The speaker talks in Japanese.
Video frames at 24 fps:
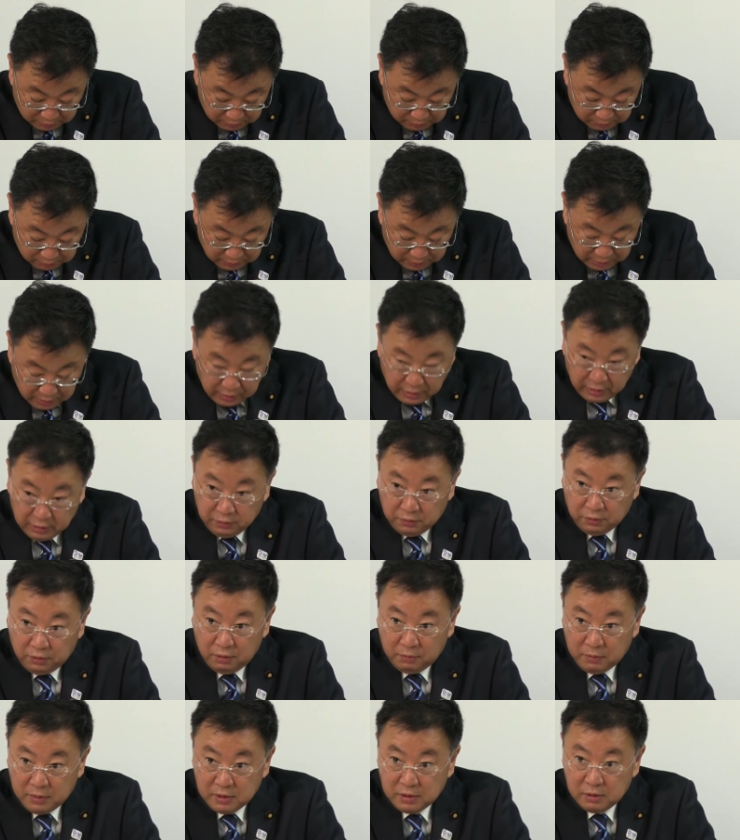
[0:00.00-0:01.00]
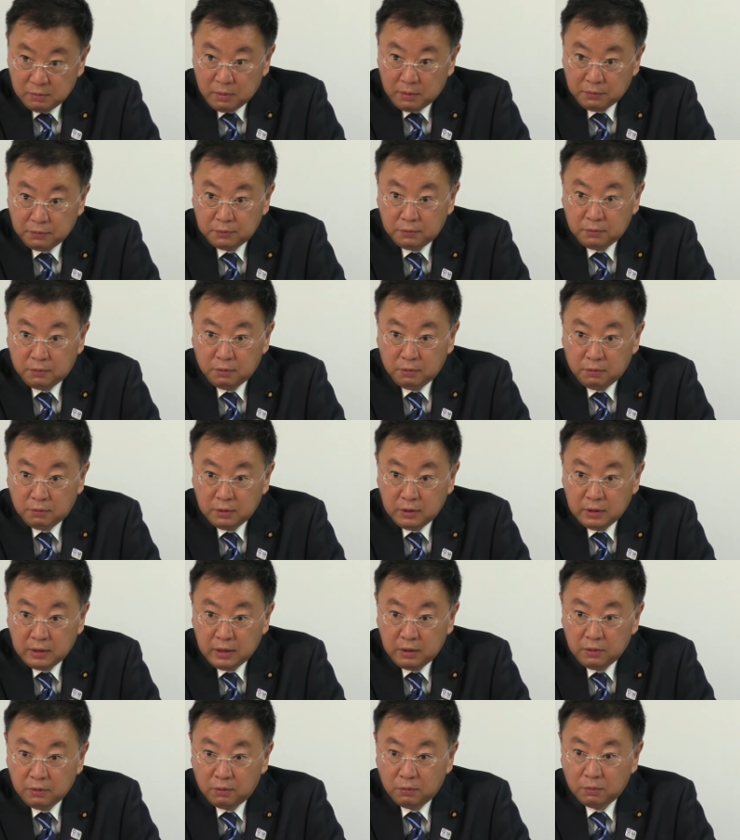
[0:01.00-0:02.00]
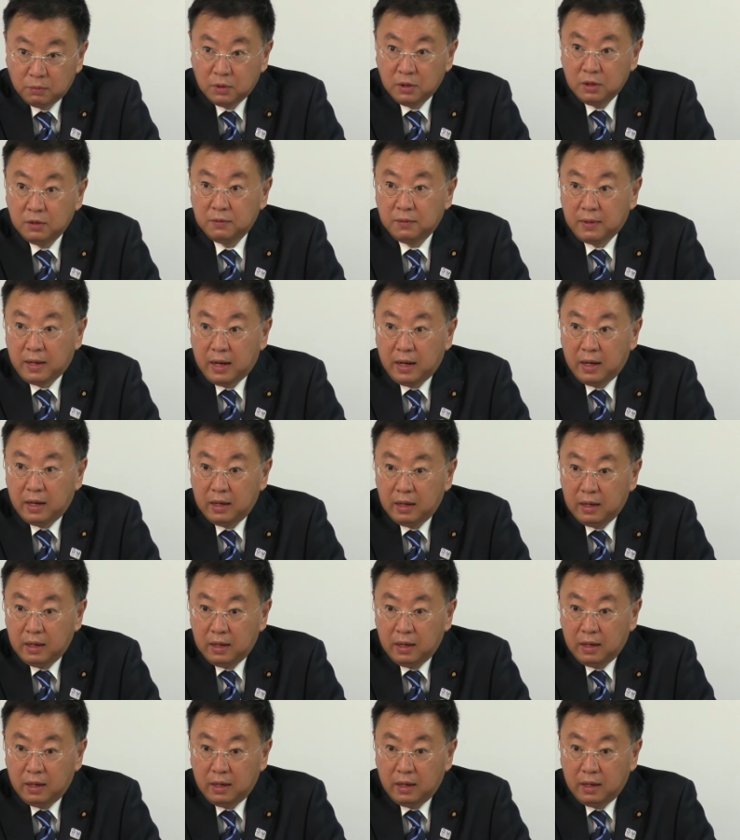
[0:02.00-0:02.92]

と考えております。まあ、復興五輪への思いは